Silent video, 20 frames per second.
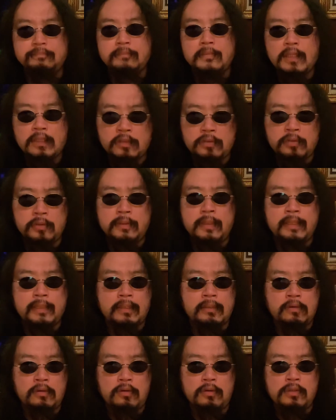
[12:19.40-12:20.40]
それだ
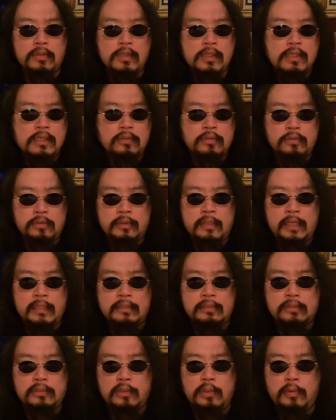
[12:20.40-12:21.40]
けの空
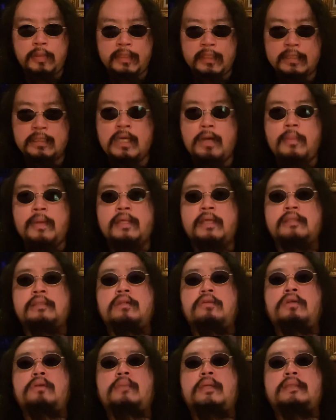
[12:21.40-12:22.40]
間作りを私は目指して
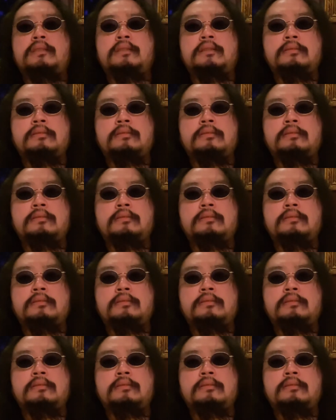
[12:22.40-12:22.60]
おります。